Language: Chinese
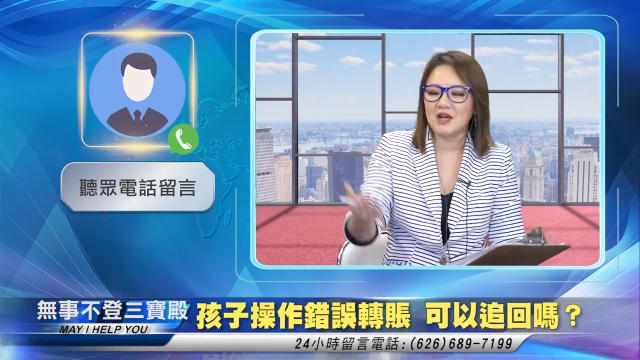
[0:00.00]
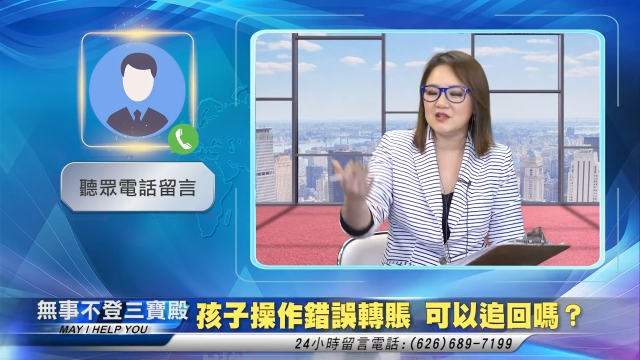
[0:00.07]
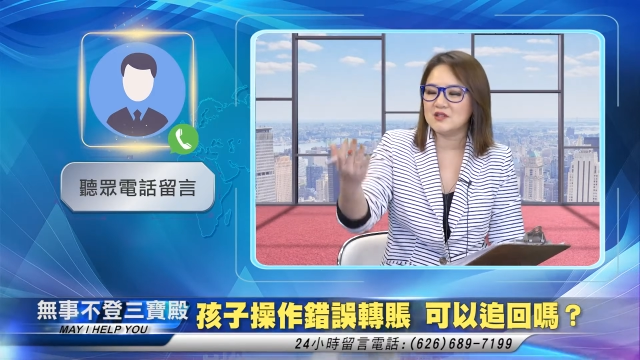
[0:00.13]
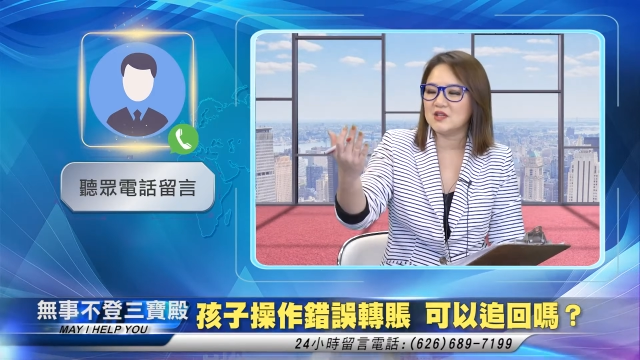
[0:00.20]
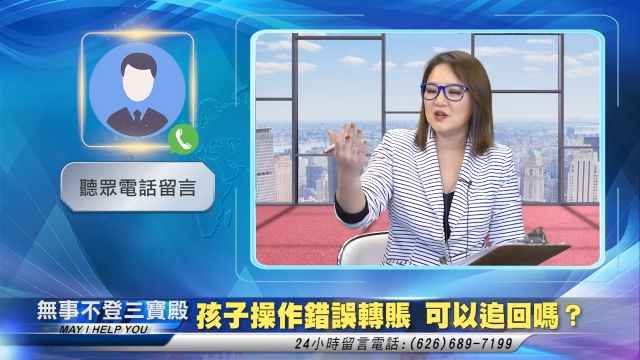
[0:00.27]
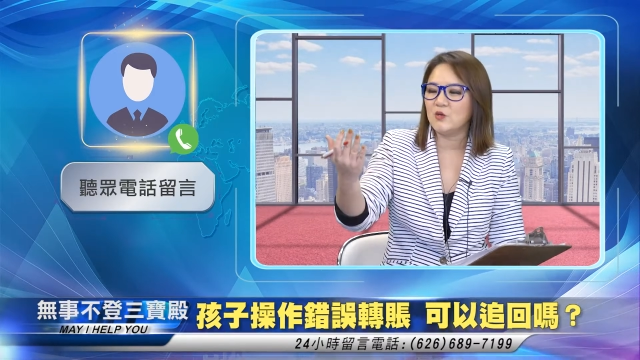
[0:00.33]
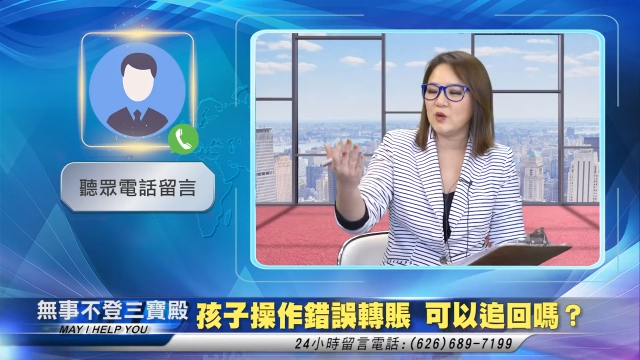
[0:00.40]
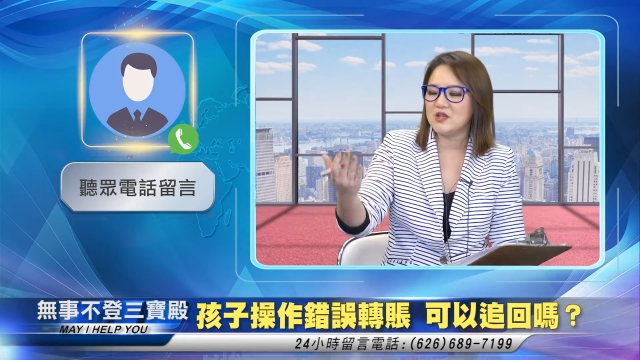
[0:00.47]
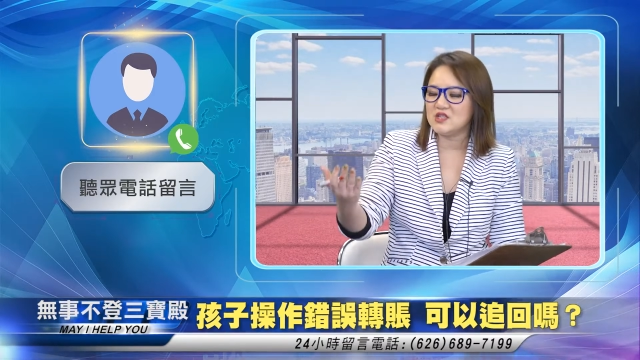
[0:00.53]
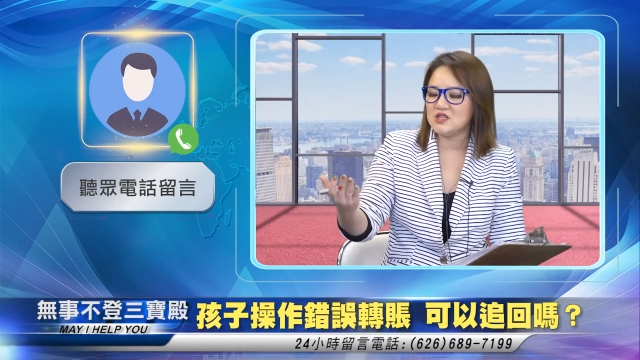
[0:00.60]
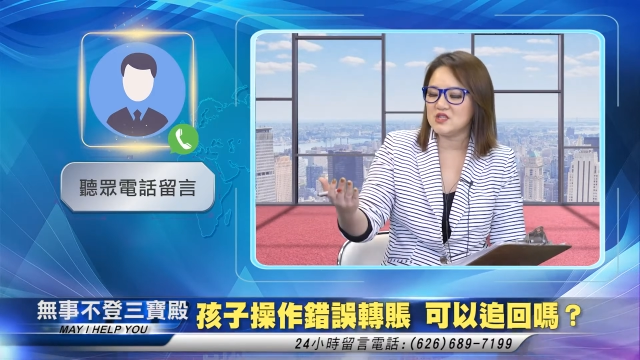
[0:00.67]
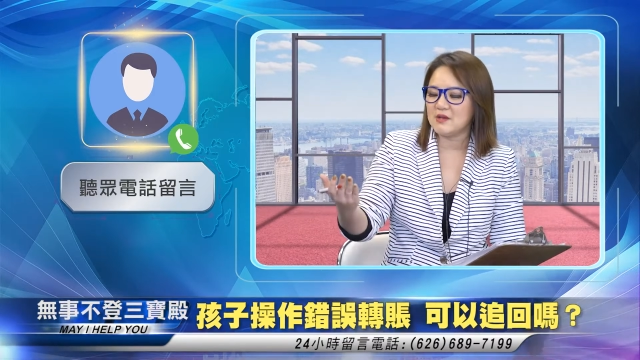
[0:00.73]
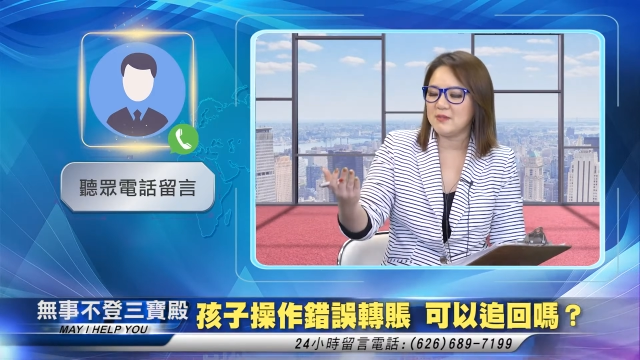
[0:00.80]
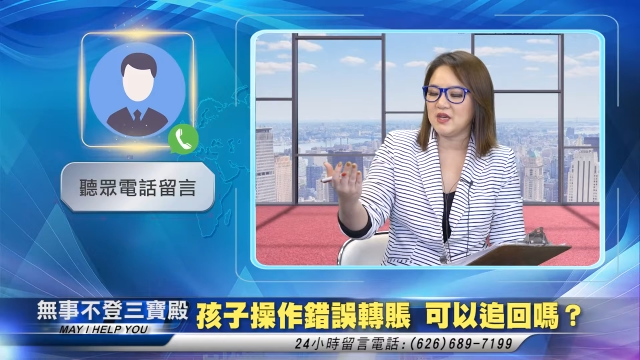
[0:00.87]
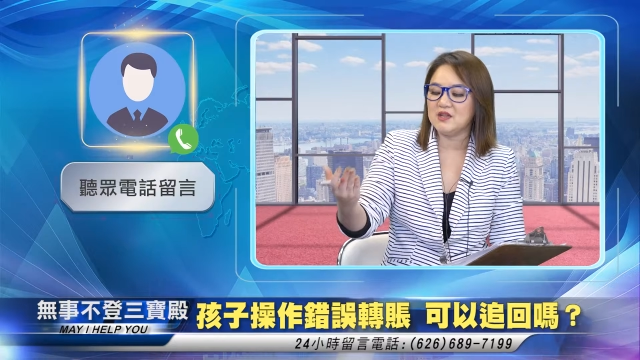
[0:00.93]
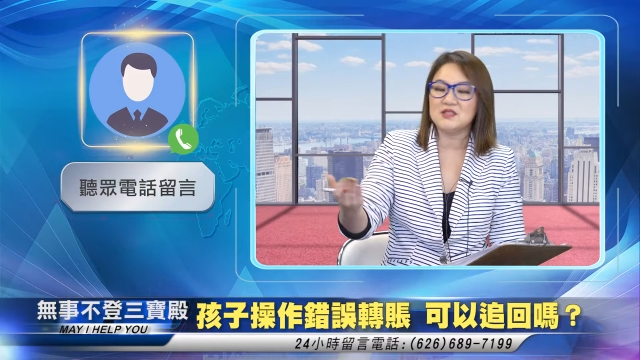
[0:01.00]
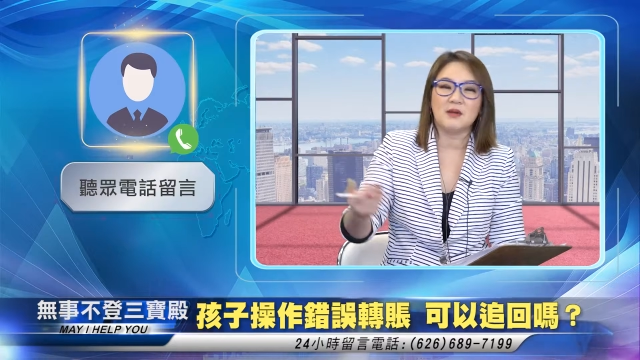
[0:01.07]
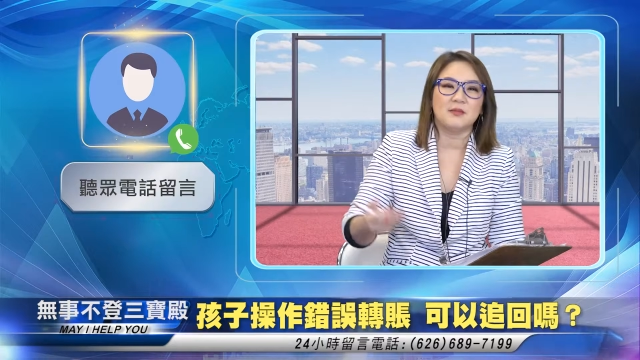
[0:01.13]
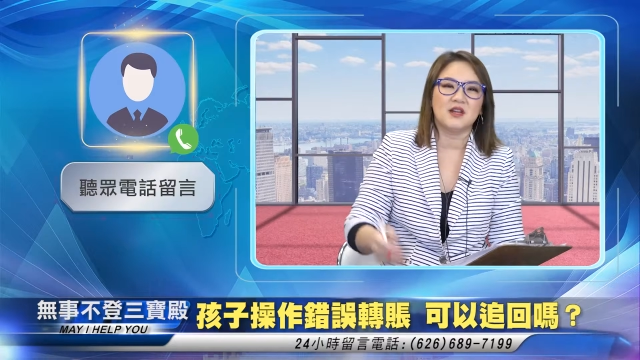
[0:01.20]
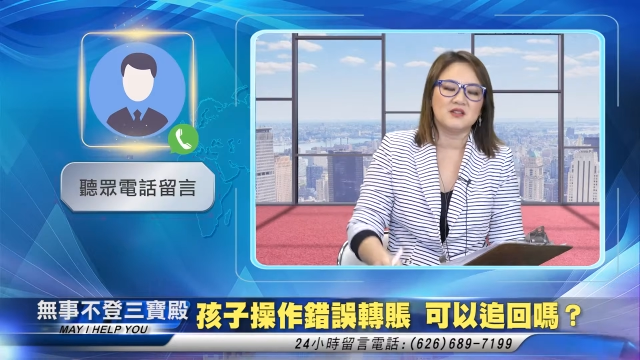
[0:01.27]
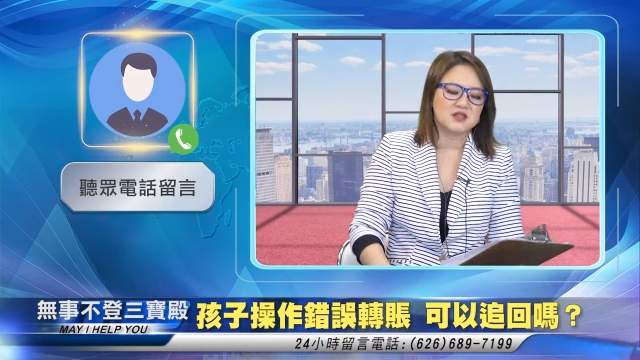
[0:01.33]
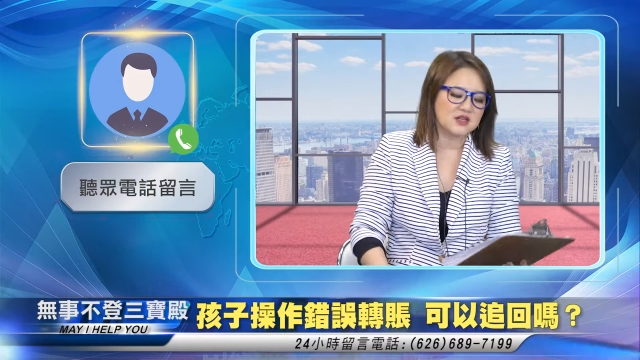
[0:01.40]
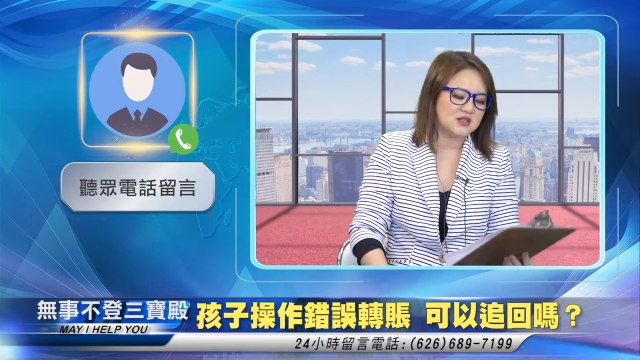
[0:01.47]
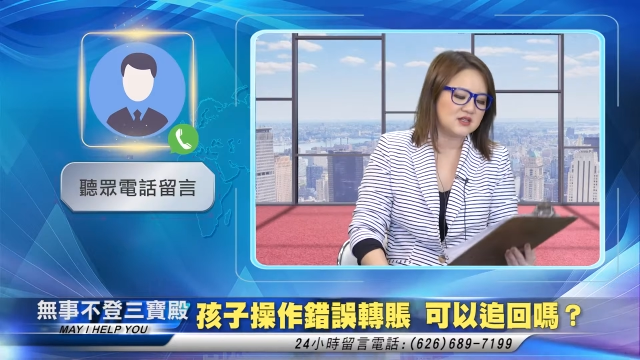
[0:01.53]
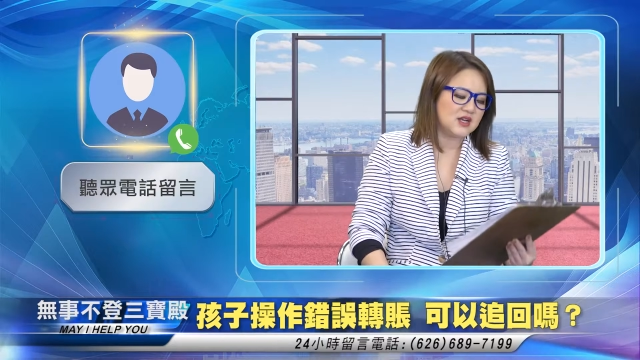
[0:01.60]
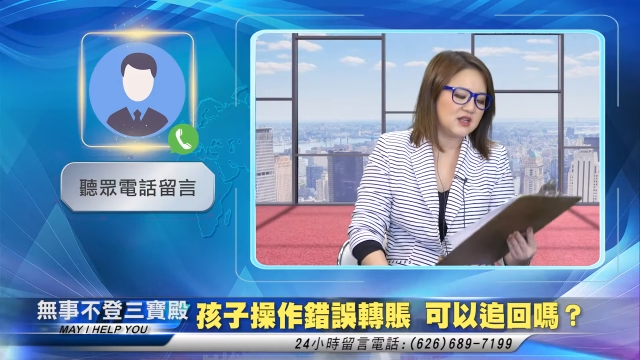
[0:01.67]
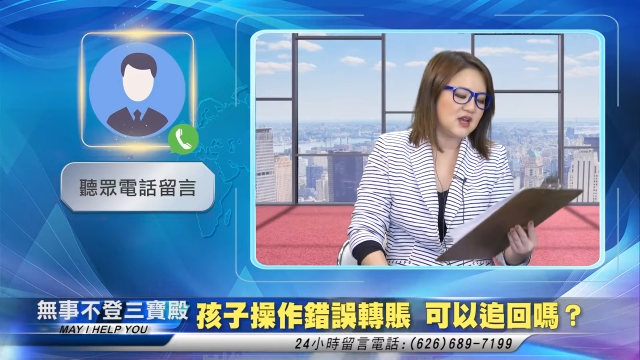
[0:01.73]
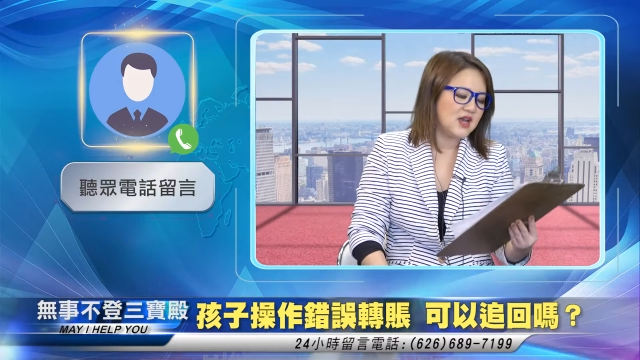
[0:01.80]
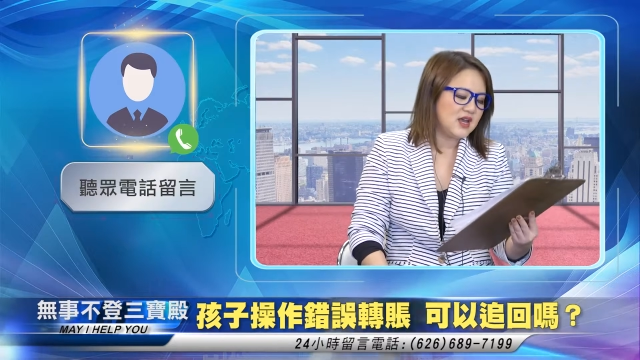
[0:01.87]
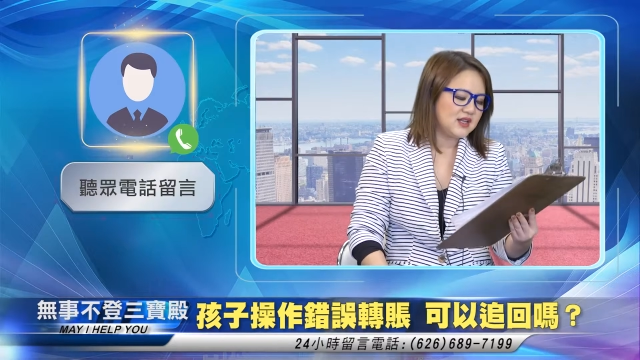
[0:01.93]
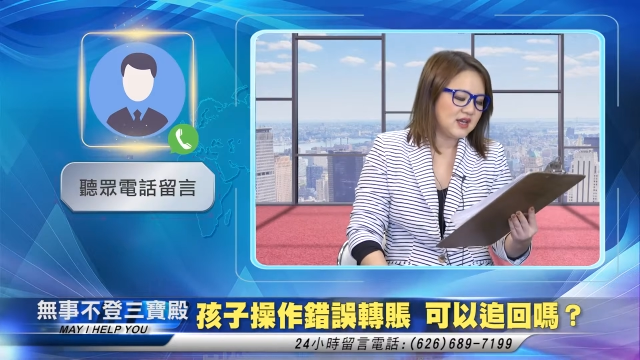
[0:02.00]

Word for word: 然后这个微信上面也找不到这个人，